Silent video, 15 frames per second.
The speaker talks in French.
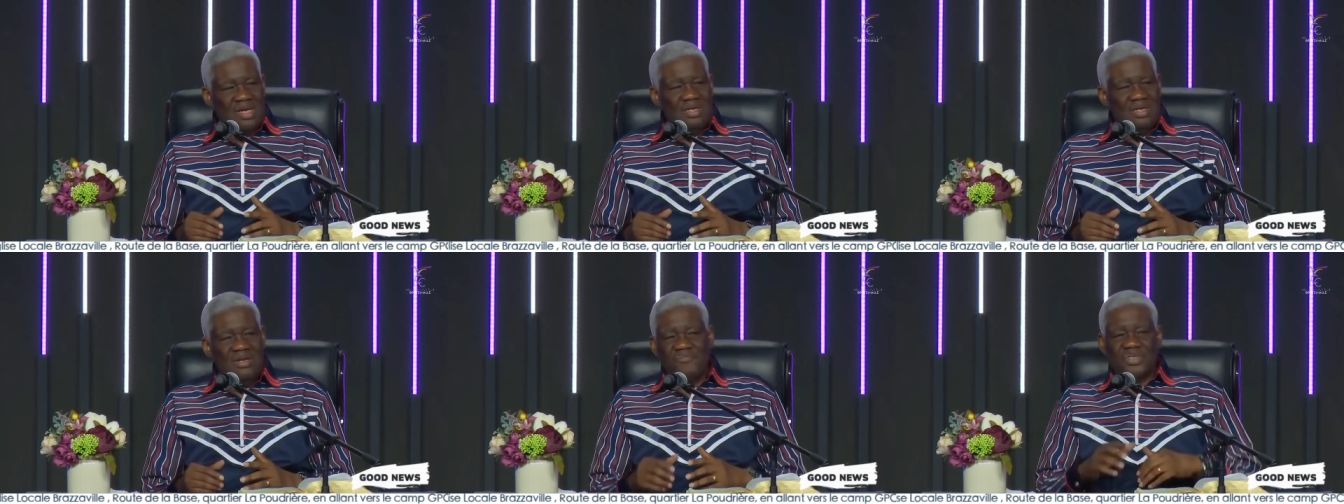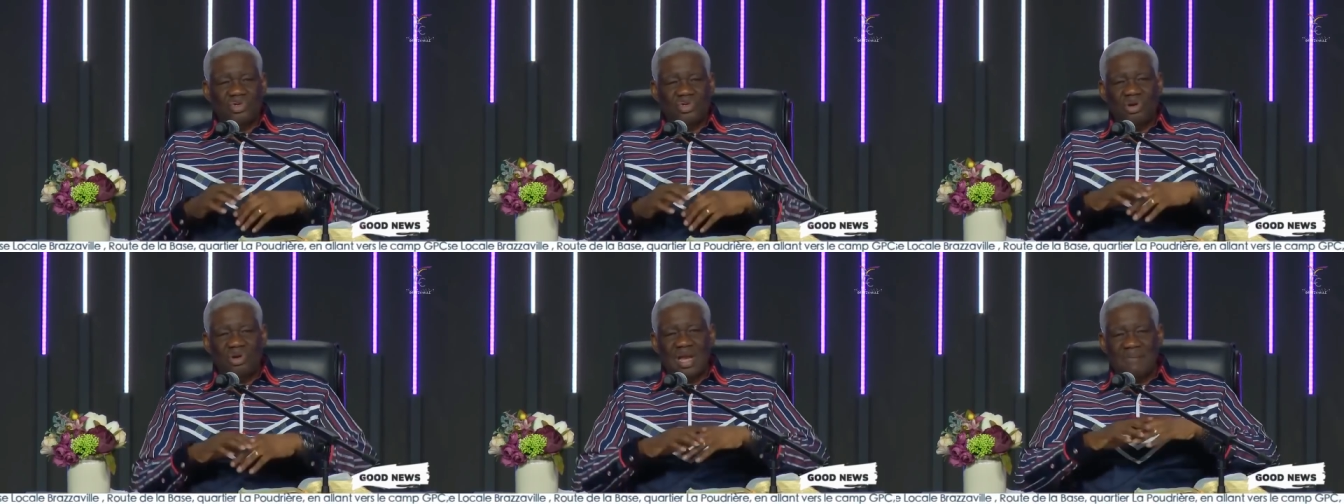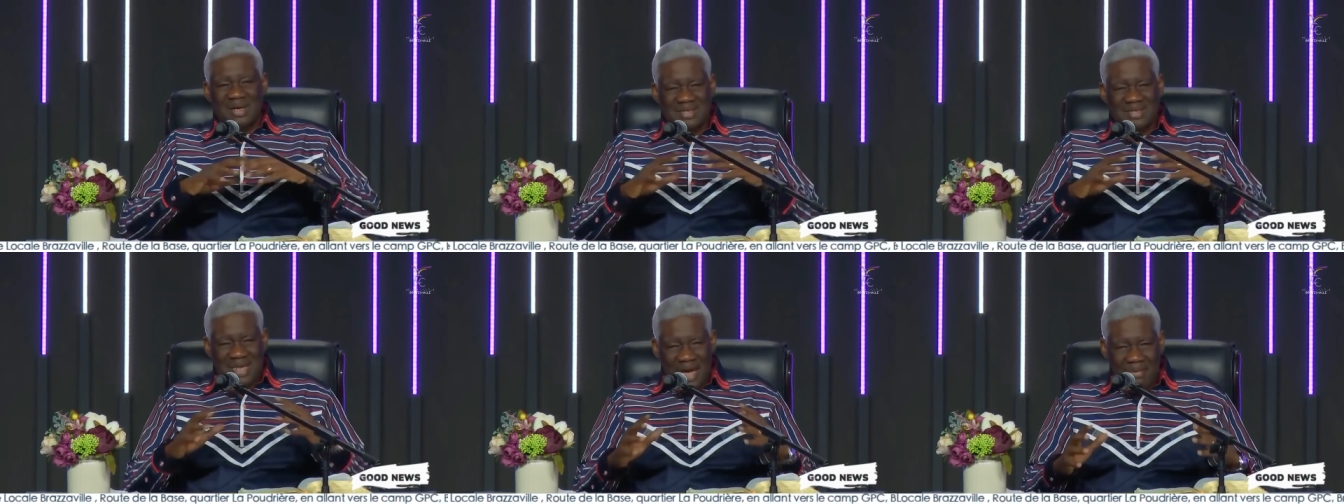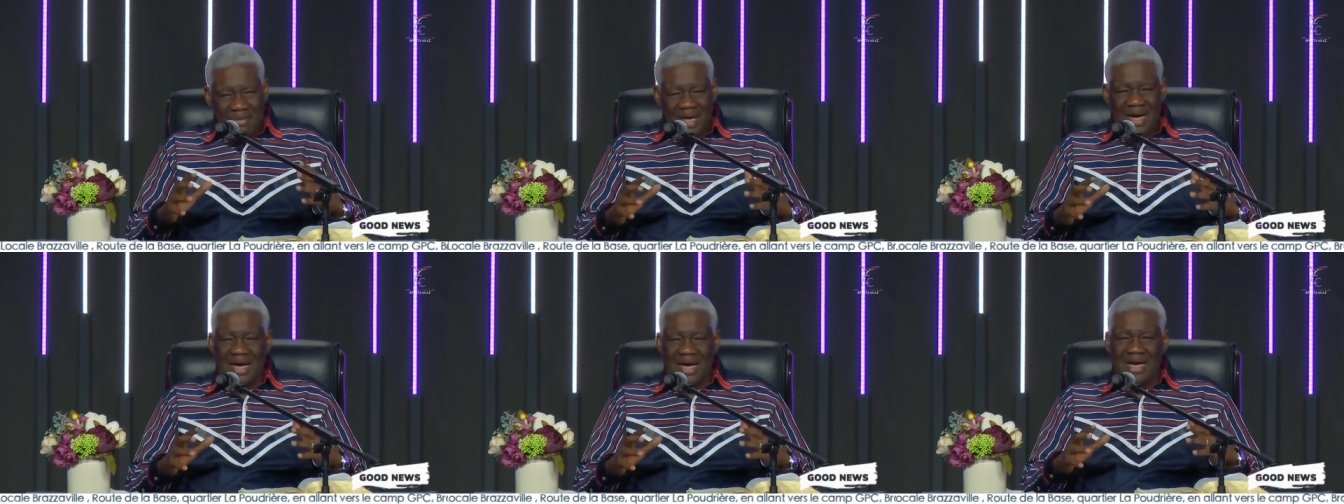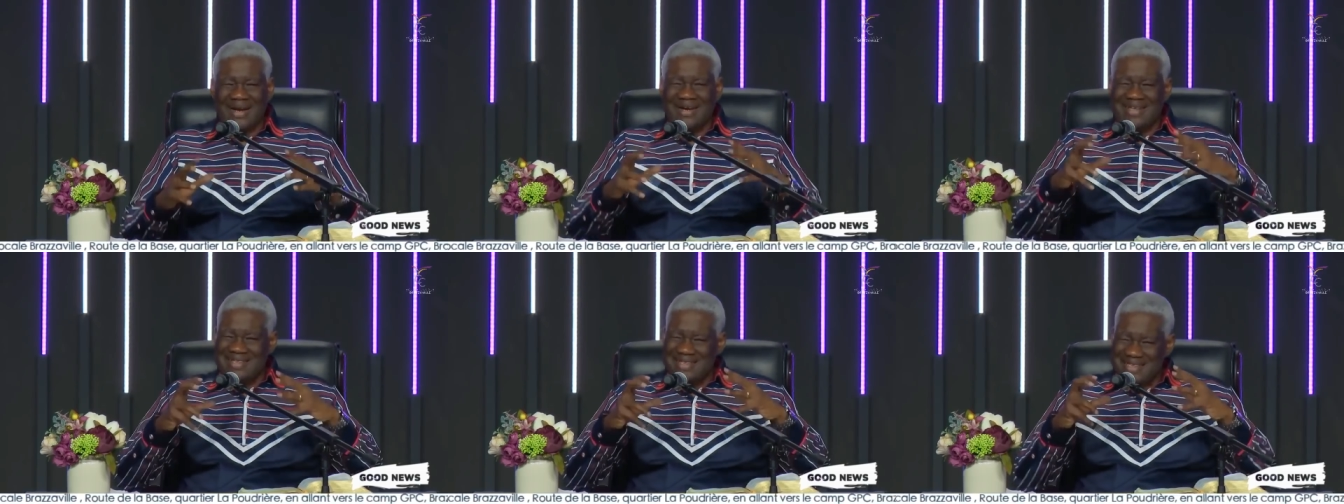de façon lamentable en
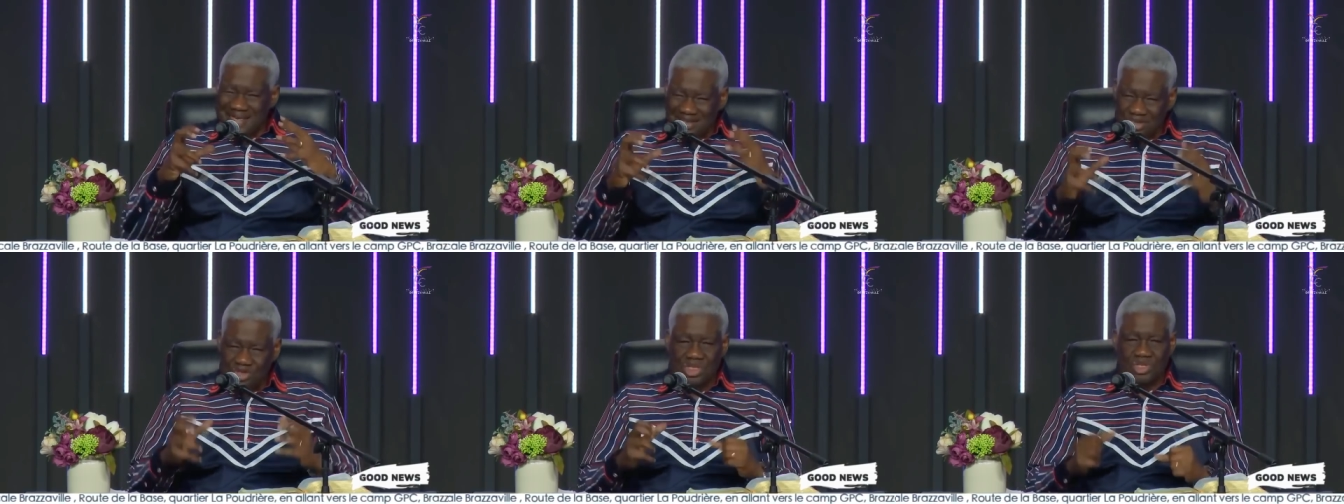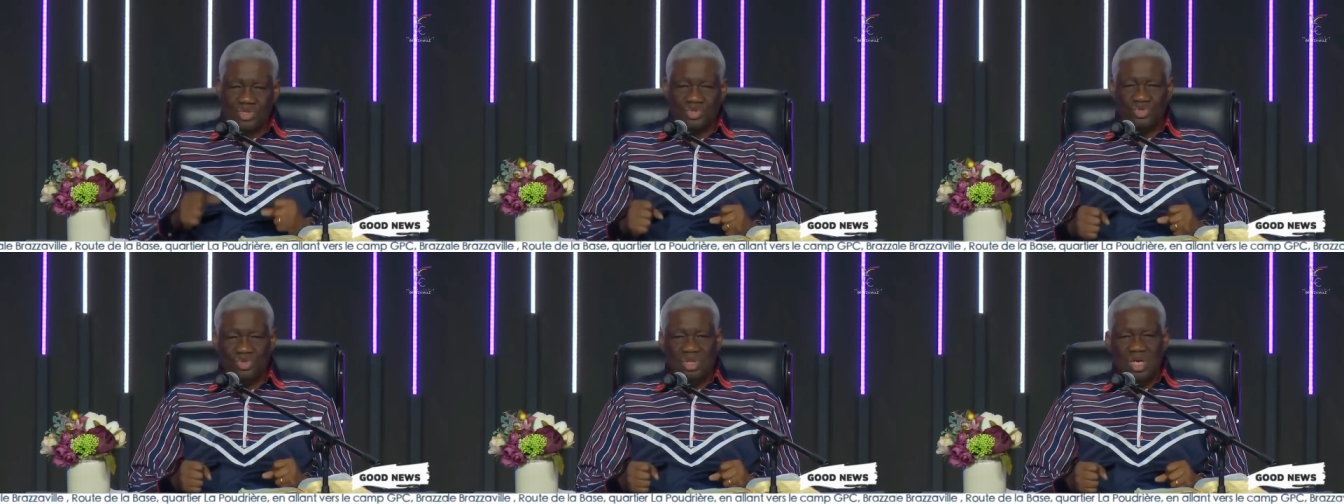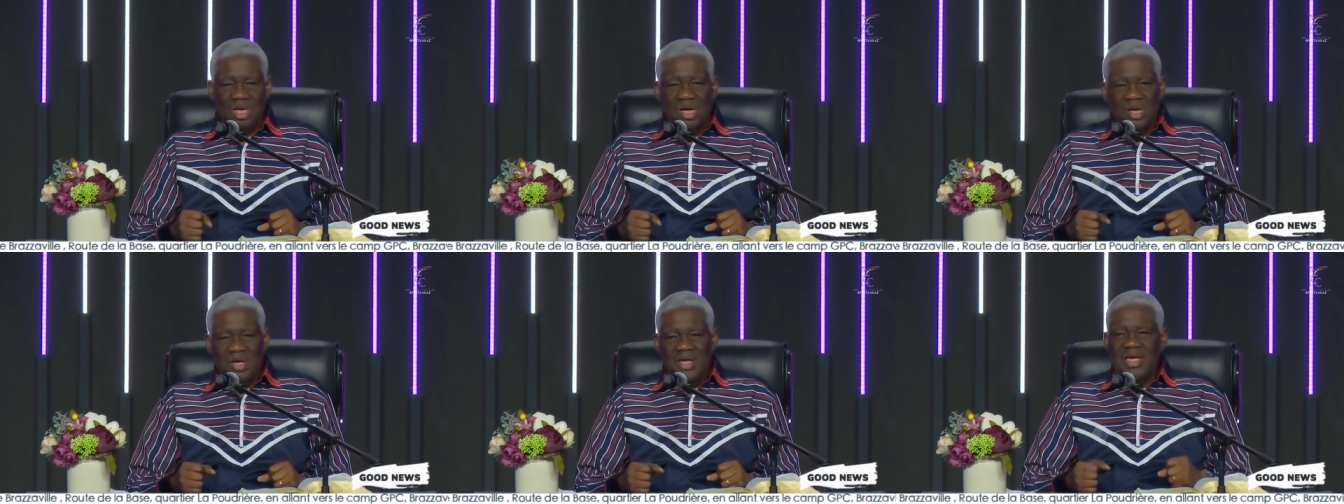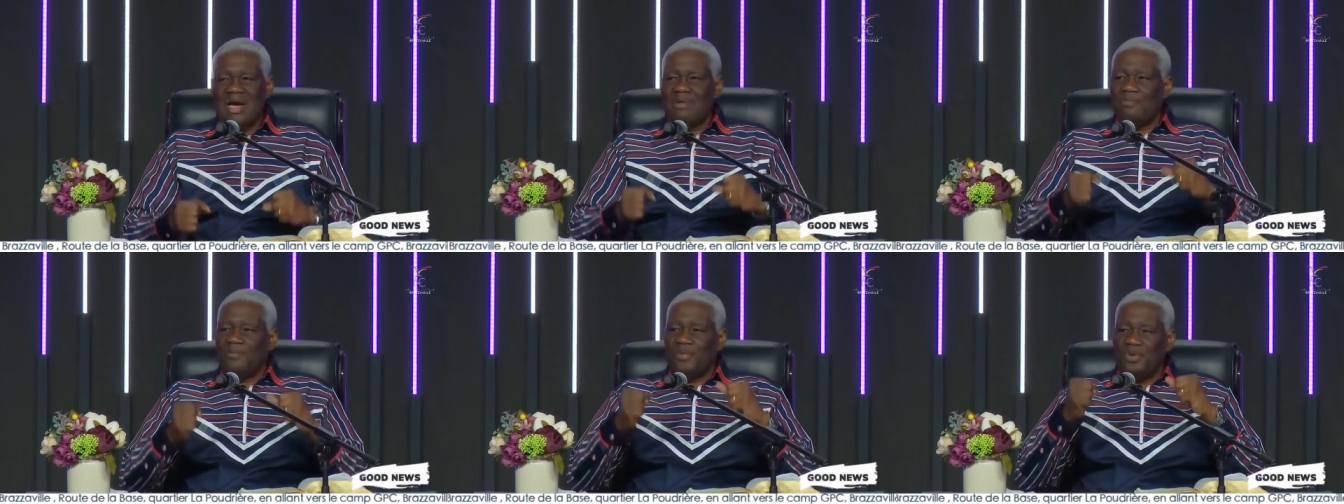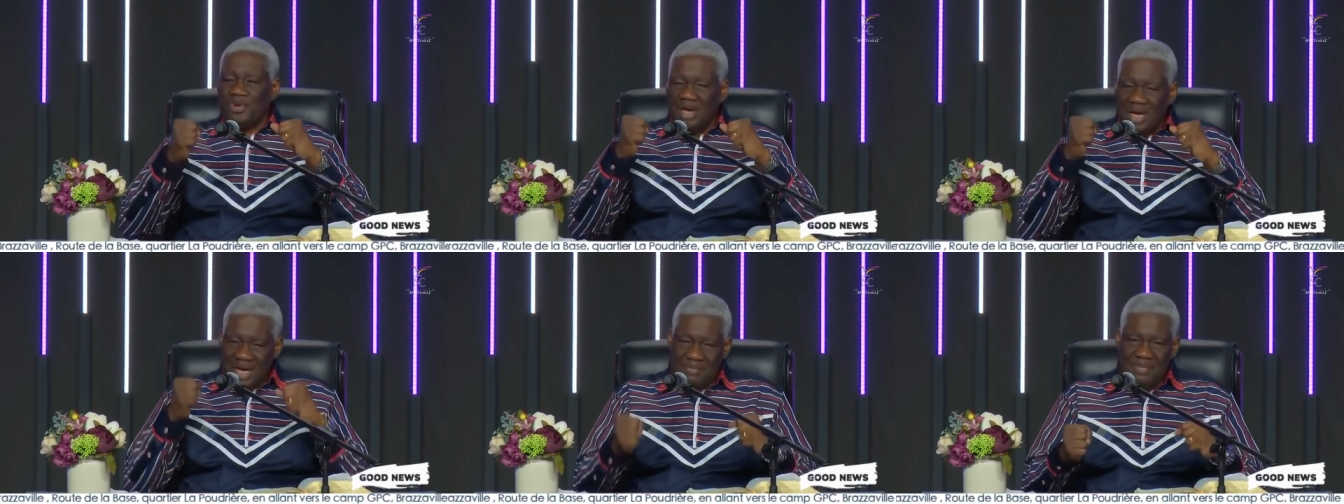régnant Jésus et en
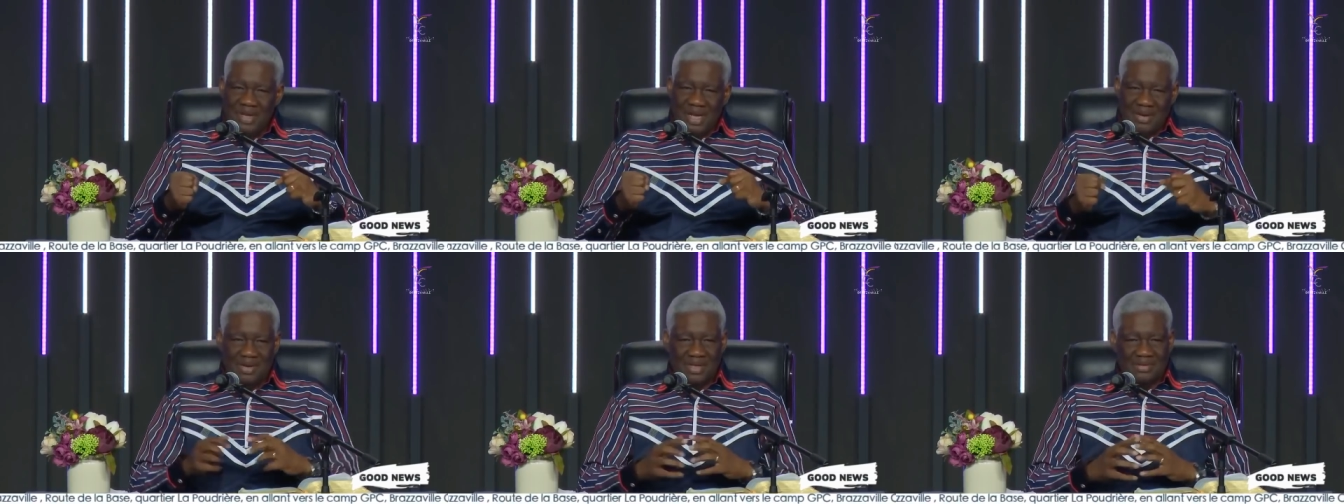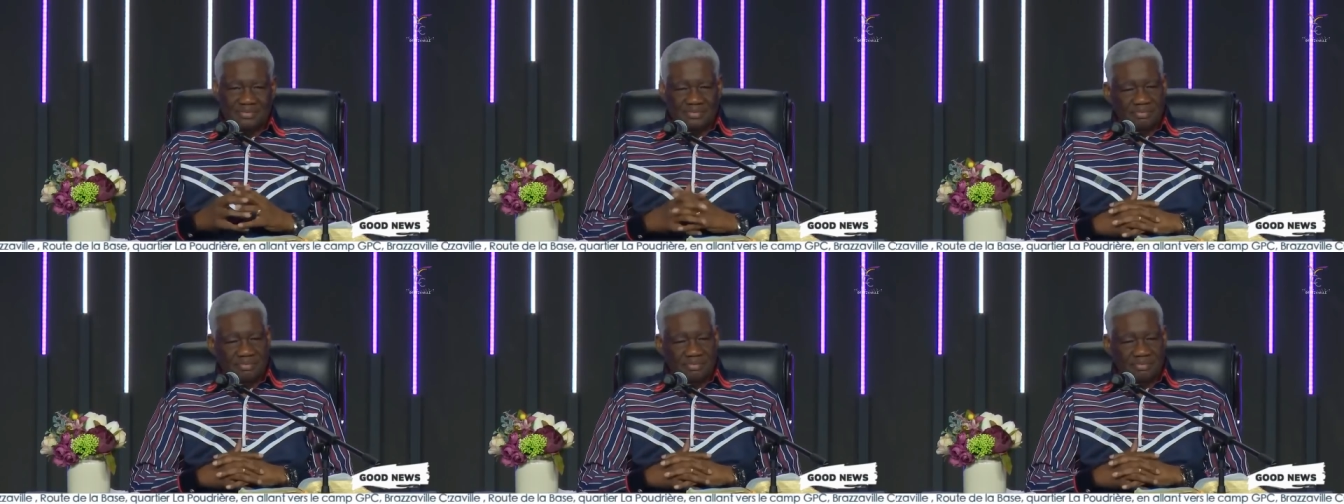pleurant amèrement.